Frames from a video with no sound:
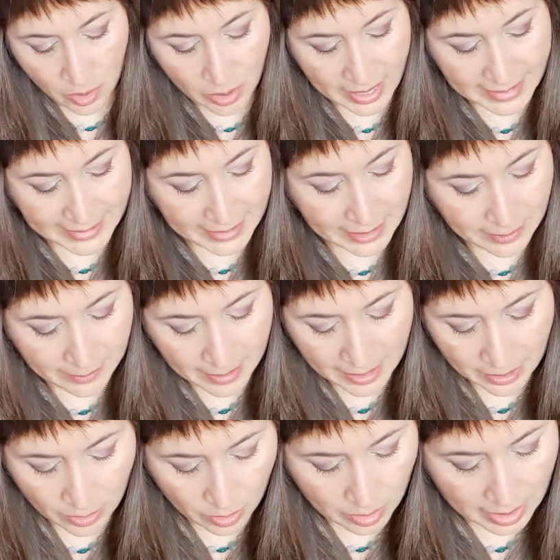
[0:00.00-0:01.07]
que sí
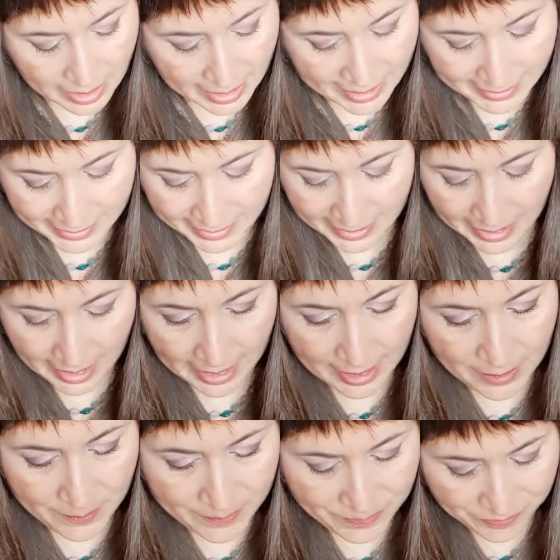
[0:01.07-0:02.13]
veo es
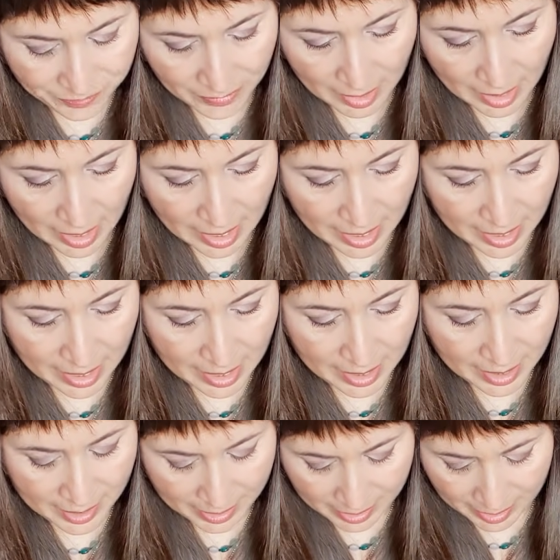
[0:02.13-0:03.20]
que
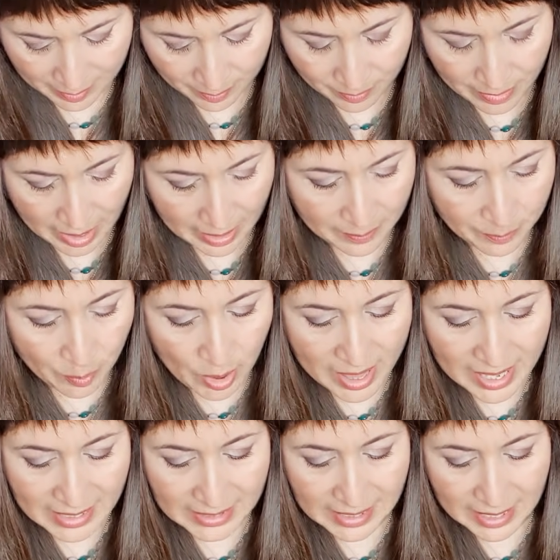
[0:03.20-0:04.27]
eh,
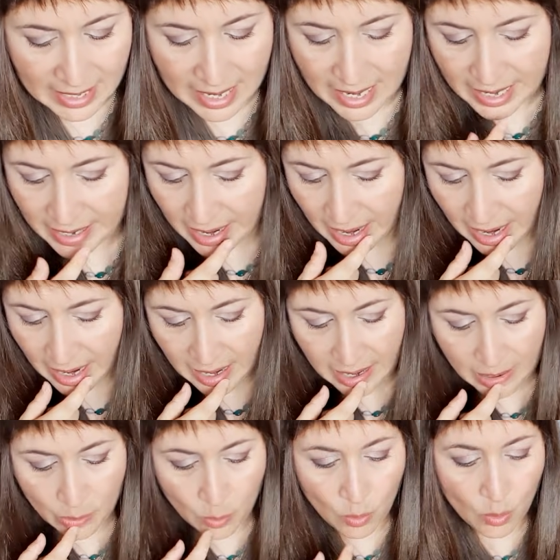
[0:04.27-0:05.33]
puedas tener a
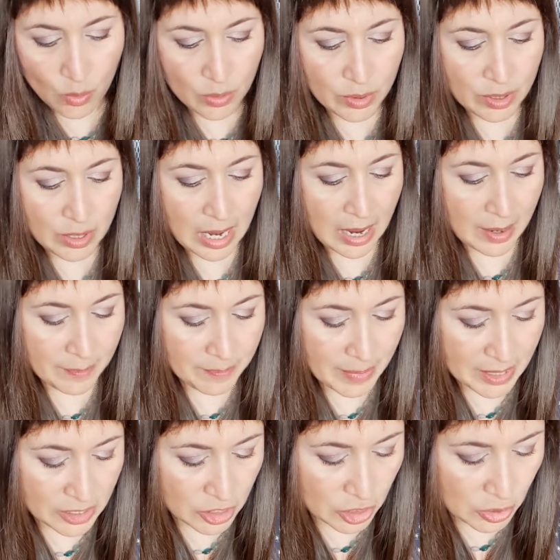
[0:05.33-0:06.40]
una
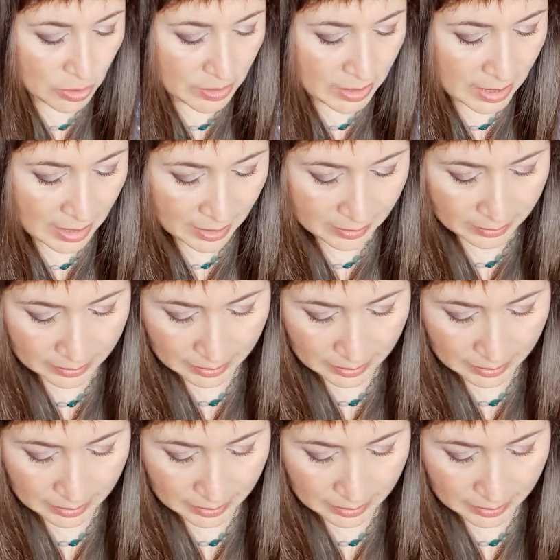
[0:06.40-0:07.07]
persona,